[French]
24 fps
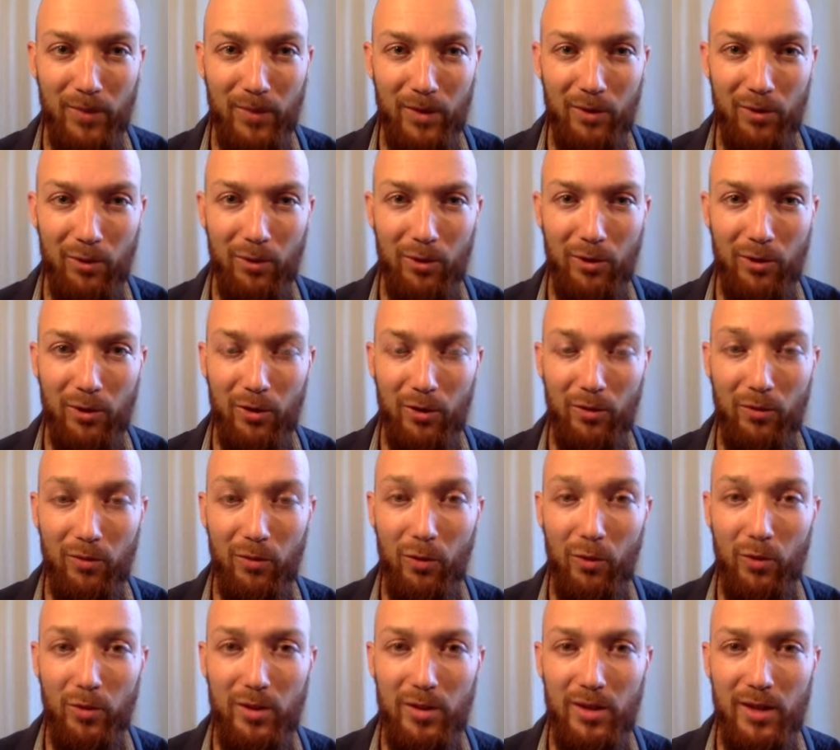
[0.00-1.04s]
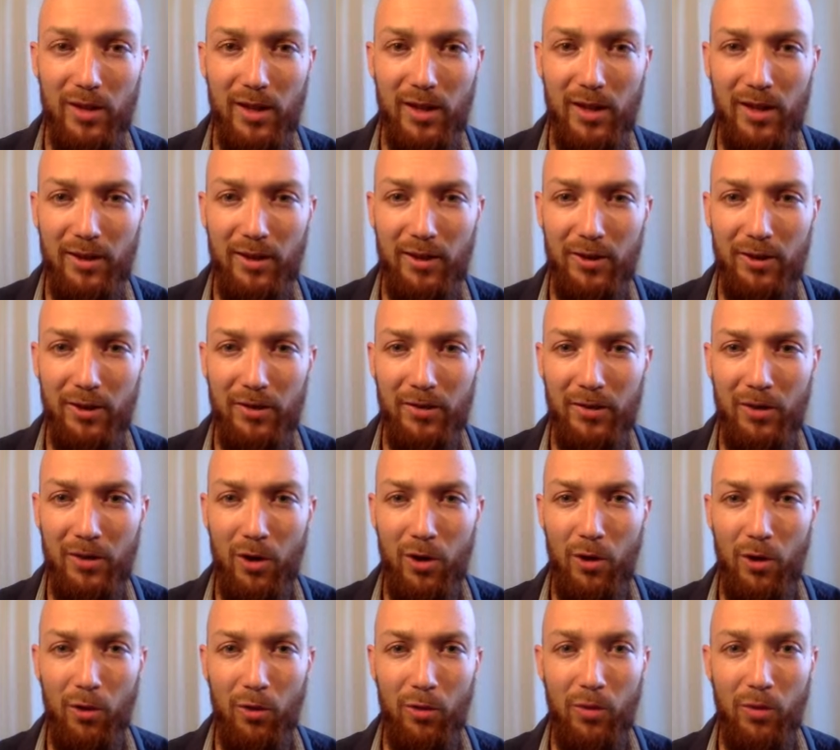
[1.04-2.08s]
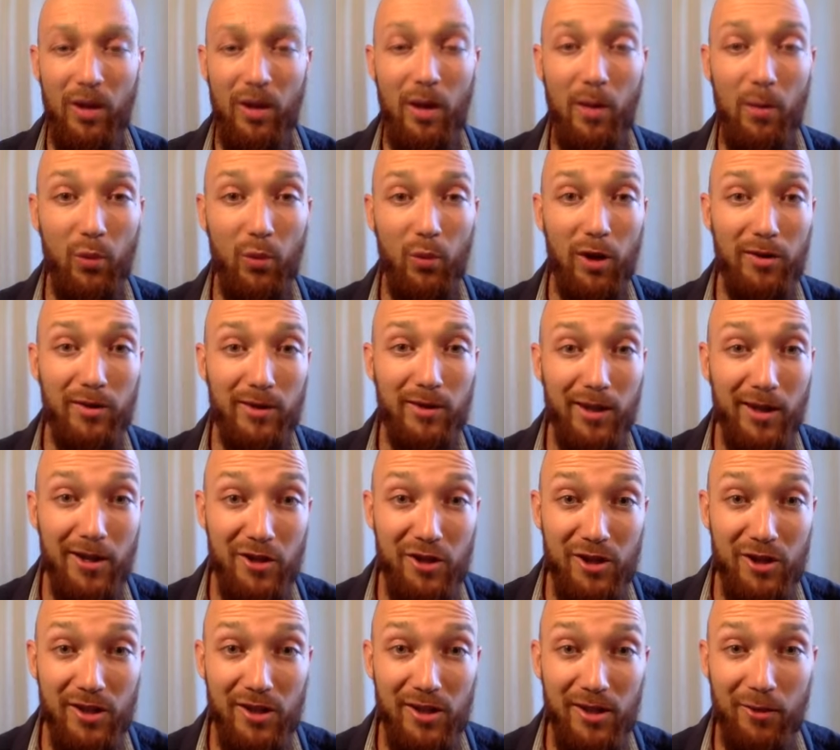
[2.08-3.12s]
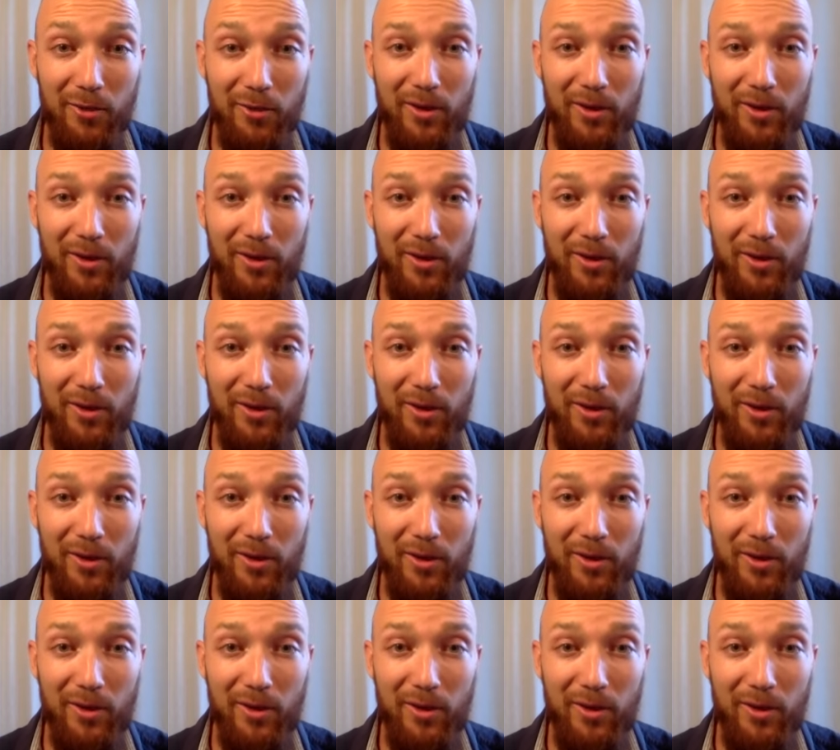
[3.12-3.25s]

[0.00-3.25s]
Donc, volontiers, on est là pour interagir,